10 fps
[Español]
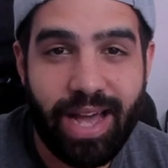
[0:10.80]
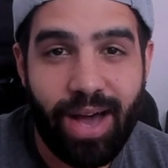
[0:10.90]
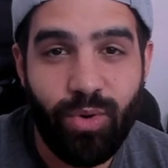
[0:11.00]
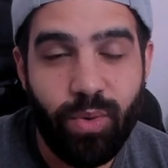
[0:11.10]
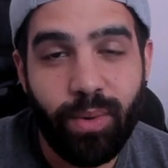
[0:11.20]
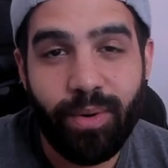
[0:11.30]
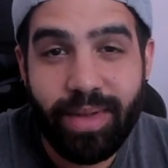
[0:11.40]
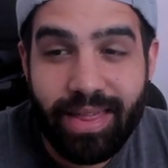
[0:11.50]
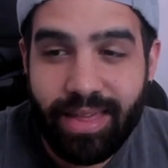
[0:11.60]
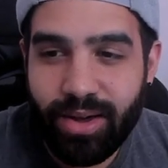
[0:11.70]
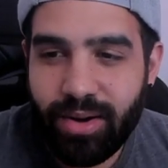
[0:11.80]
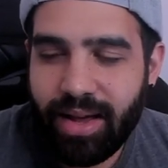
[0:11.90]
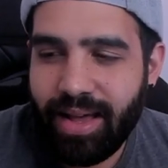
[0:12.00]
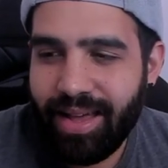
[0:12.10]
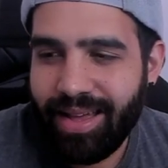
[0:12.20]
a un nuevo vídeo
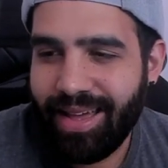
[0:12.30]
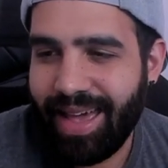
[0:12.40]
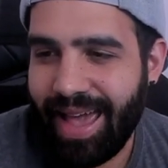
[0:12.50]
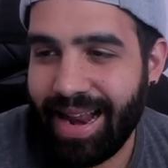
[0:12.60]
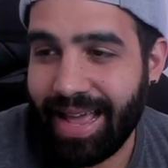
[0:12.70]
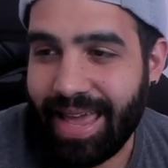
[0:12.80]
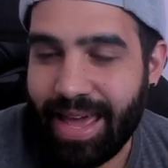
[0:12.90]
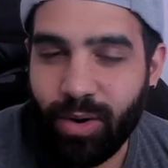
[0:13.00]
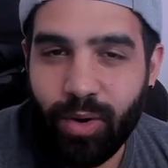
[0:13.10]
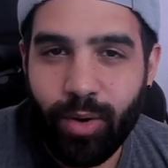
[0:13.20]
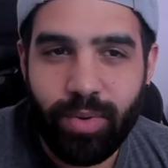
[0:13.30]
en el que quiero